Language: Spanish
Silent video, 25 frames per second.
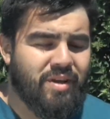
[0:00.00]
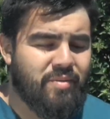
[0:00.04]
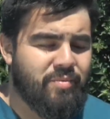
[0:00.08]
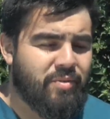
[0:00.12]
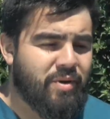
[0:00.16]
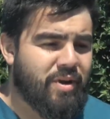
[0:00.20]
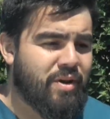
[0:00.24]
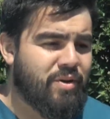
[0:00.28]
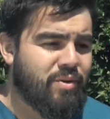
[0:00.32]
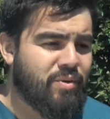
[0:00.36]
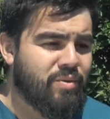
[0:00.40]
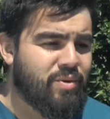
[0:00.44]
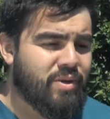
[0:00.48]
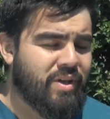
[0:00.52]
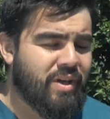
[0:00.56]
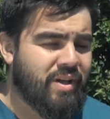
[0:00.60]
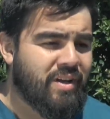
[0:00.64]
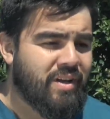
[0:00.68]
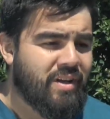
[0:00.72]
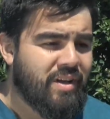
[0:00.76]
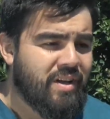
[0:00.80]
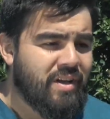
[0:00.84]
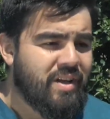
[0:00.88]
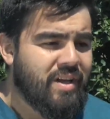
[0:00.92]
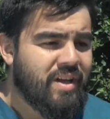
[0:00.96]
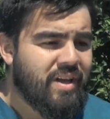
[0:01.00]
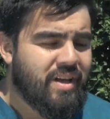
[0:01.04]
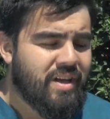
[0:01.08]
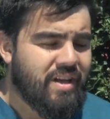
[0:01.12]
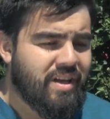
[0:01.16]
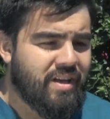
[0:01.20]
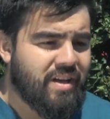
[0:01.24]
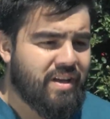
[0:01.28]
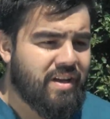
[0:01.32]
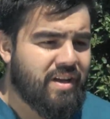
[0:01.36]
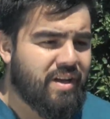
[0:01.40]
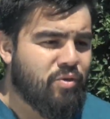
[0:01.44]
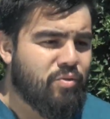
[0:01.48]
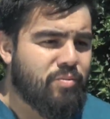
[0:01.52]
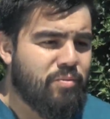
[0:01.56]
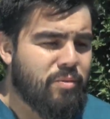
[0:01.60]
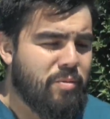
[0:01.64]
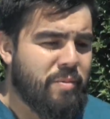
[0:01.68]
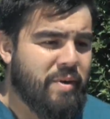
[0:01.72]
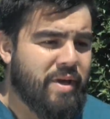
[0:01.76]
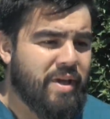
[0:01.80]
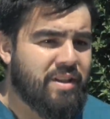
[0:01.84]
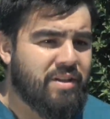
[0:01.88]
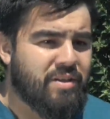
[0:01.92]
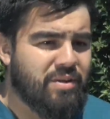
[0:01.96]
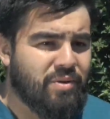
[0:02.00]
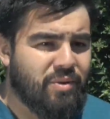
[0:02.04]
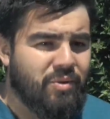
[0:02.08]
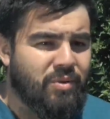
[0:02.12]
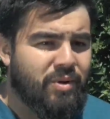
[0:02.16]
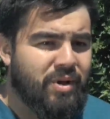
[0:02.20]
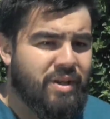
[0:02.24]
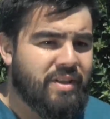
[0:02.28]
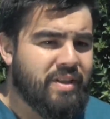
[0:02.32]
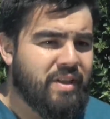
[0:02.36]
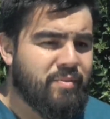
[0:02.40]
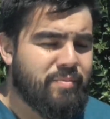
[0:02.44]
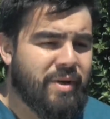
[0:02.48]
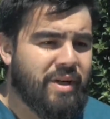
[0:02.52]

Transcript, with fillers: que puedan ocurrir en algún momento durante el